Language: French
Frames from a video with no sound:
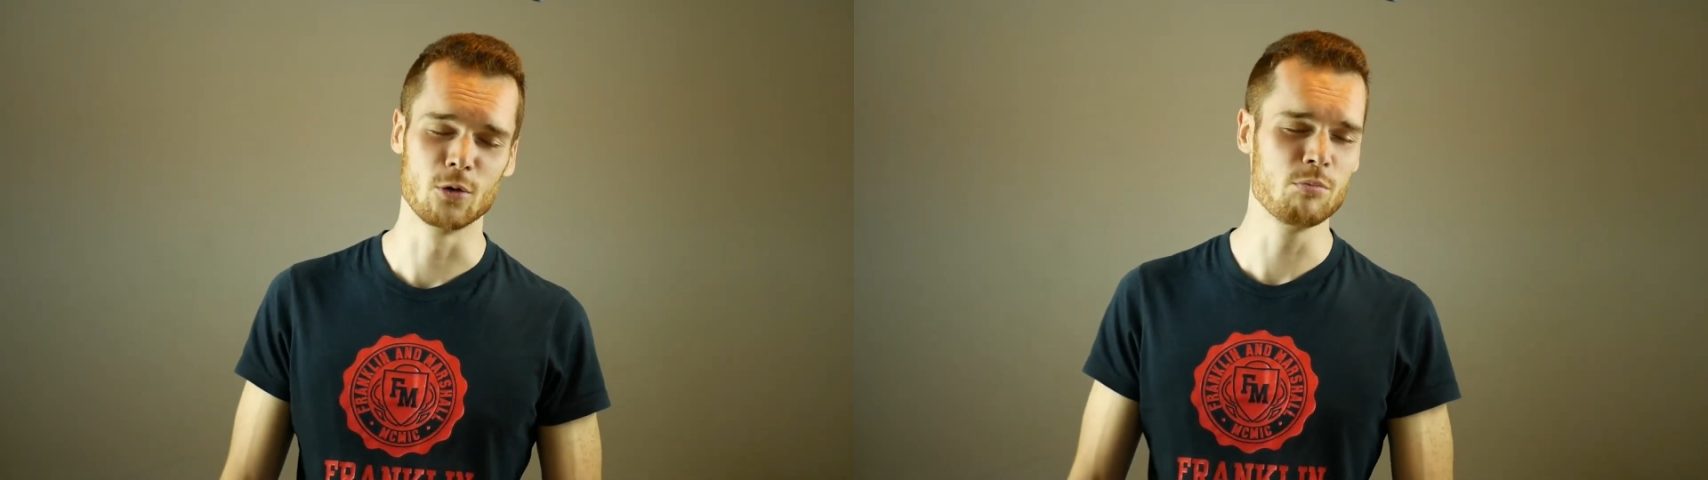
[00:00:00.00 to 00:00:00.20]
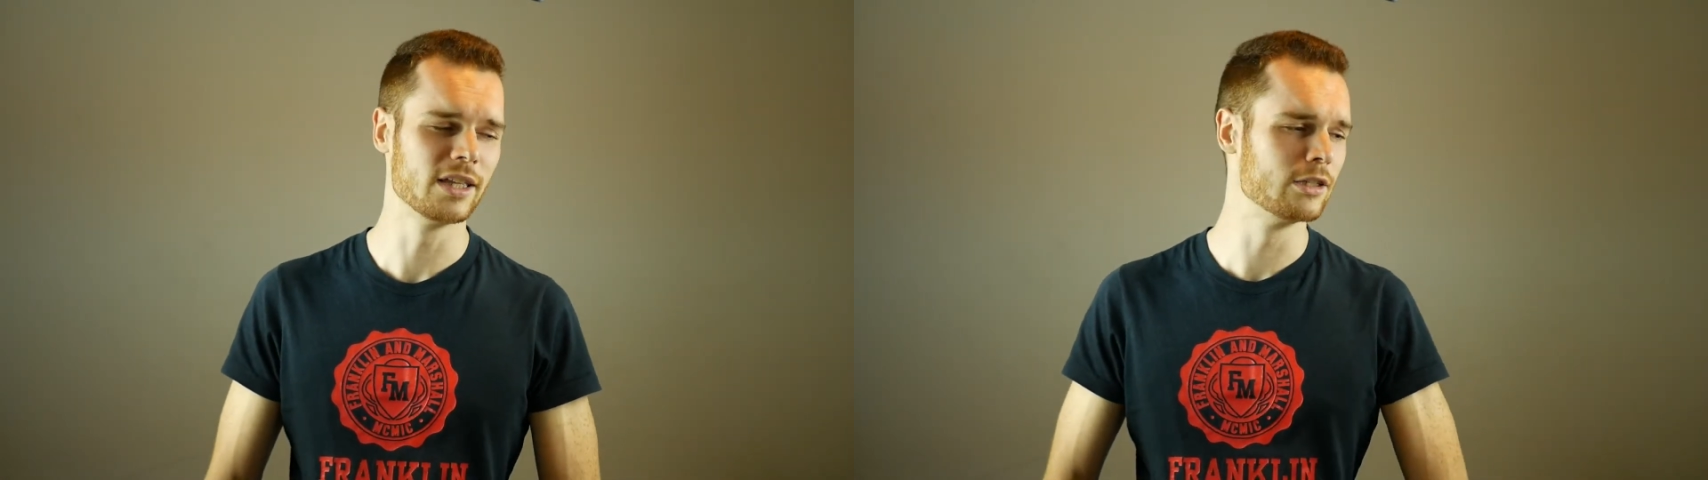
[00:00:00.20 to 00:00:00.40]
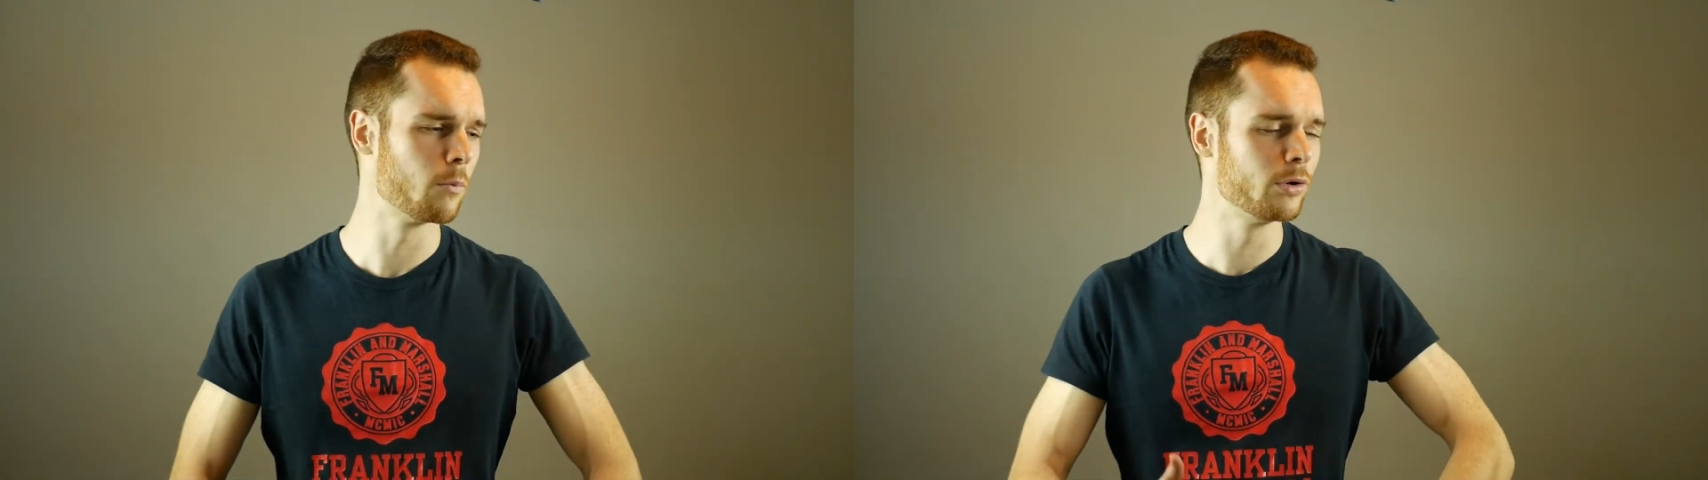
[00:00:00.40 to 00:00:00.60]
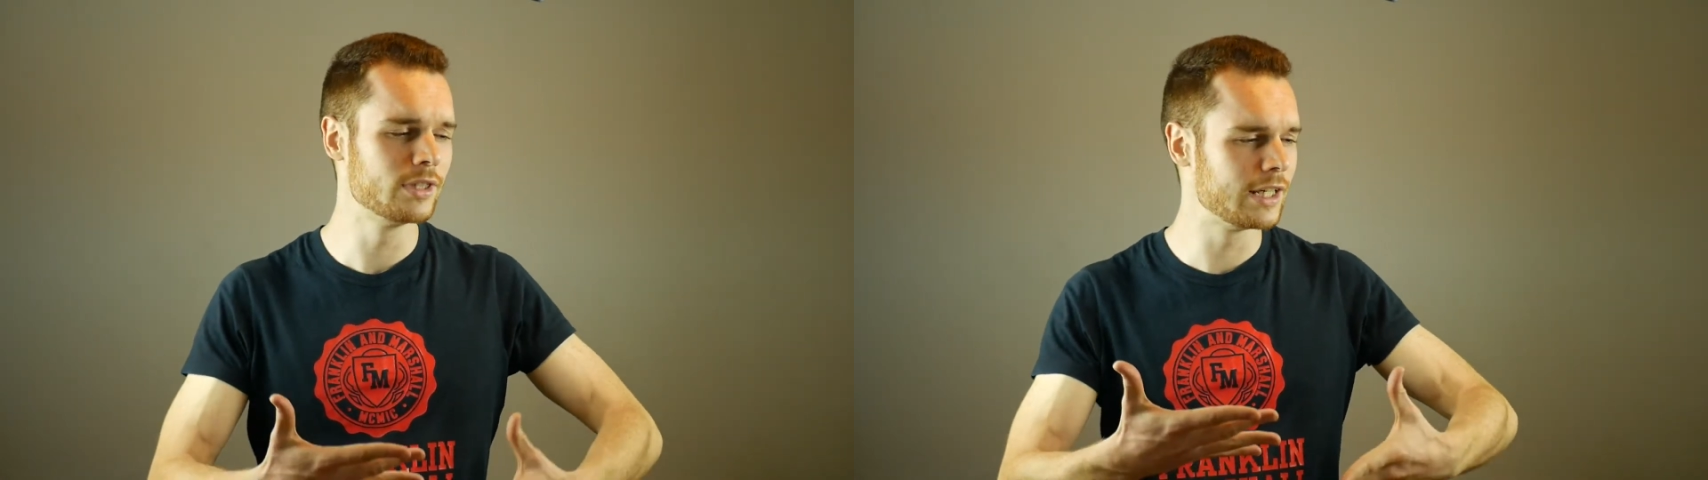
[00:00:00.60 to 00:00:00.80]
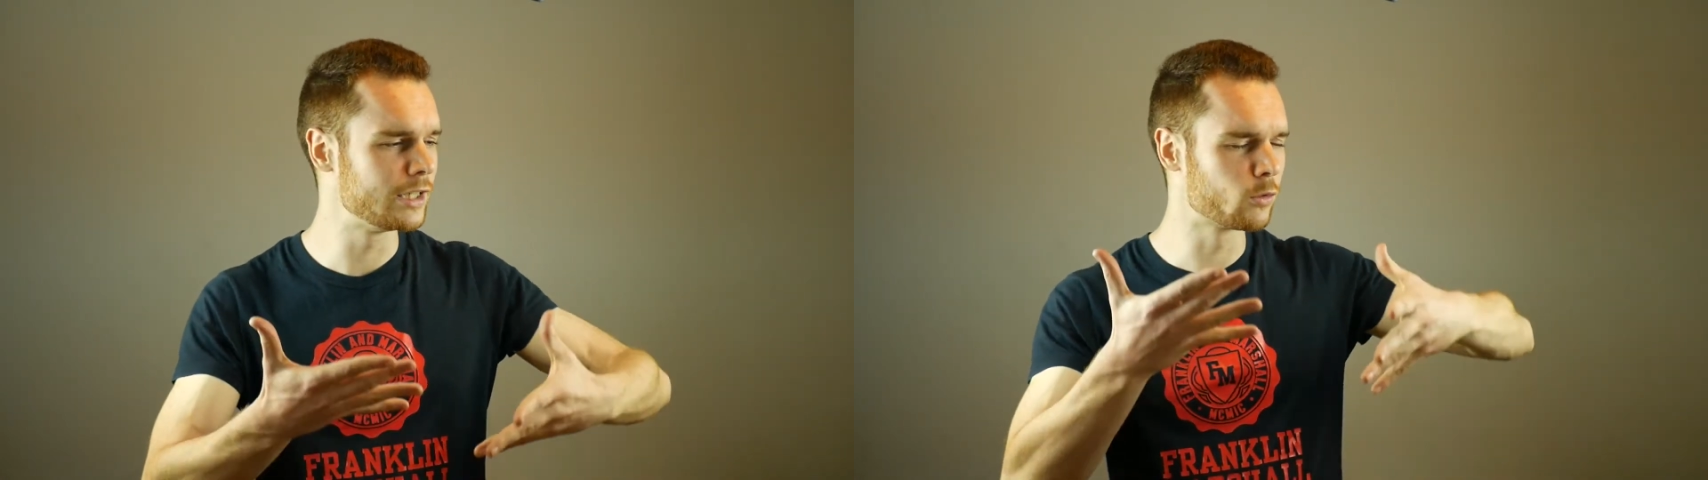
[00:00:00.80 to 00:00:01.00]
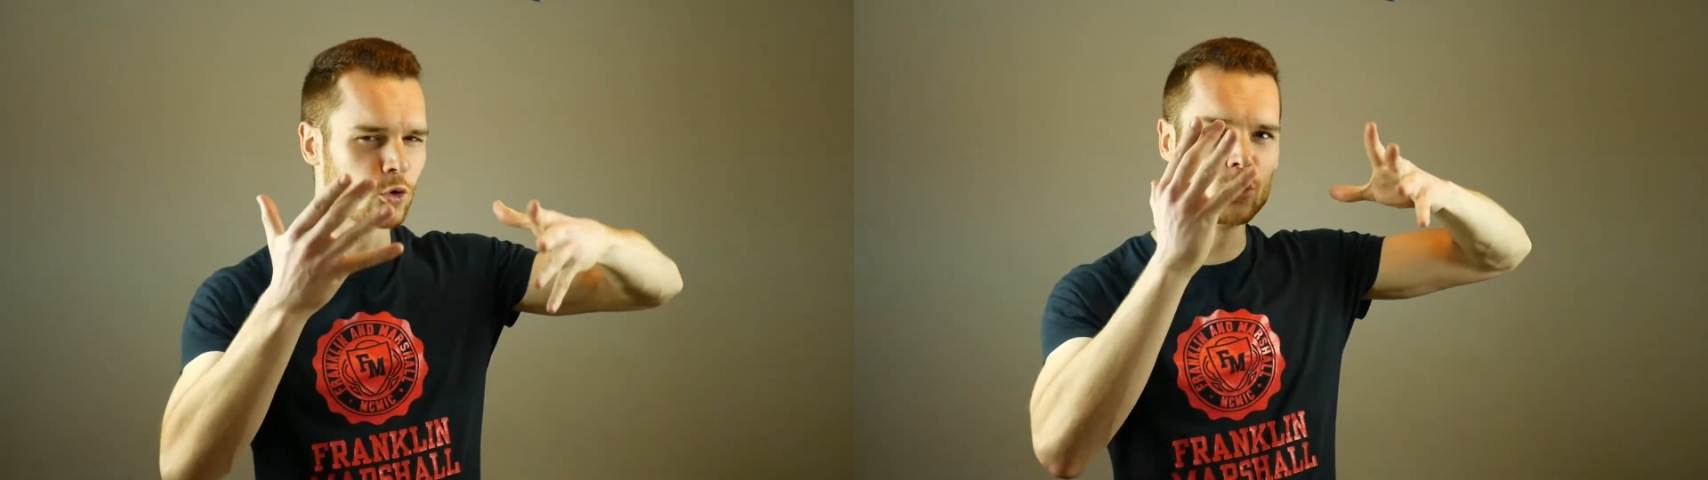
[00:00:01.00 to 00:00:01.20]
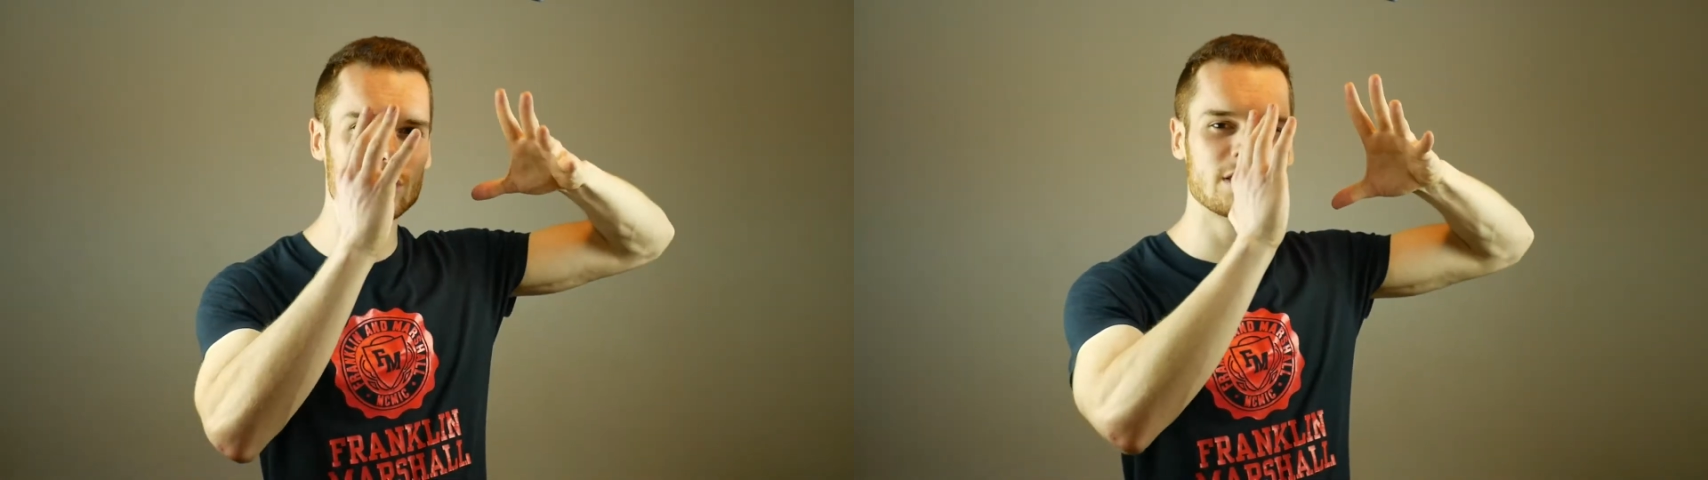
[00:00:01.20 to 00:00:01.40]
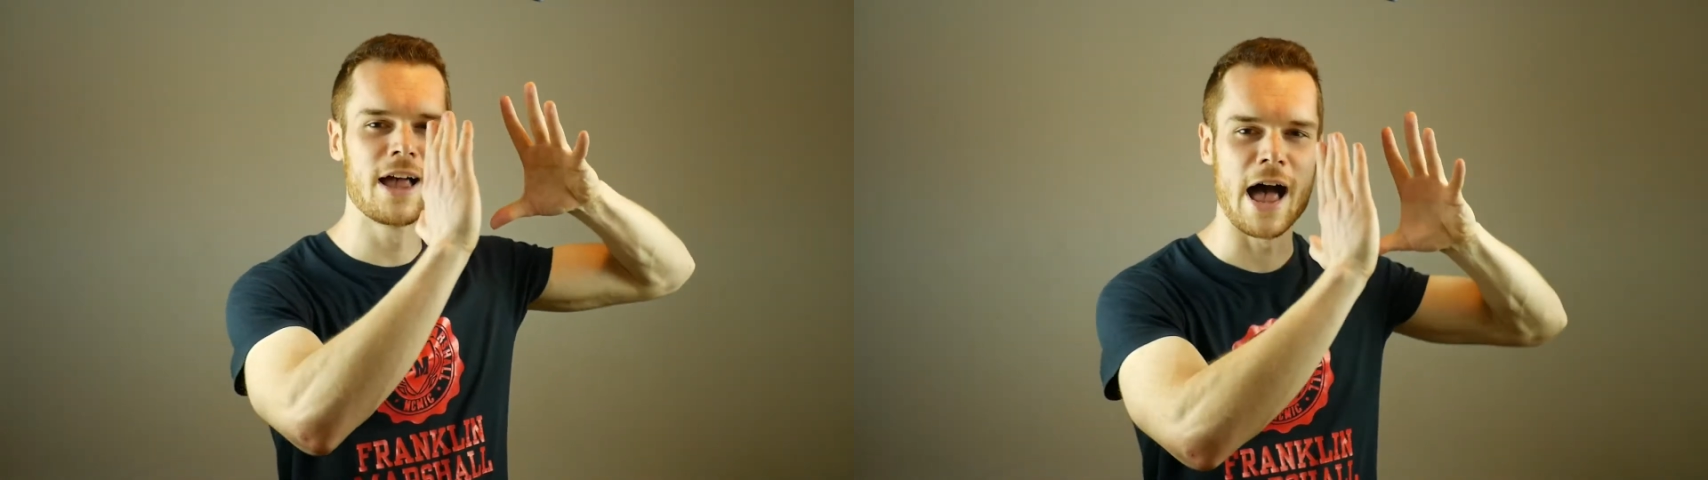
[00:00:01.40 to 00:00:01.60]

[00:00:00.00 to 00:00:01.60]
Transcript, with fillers: ou bien des empotés qui sont juste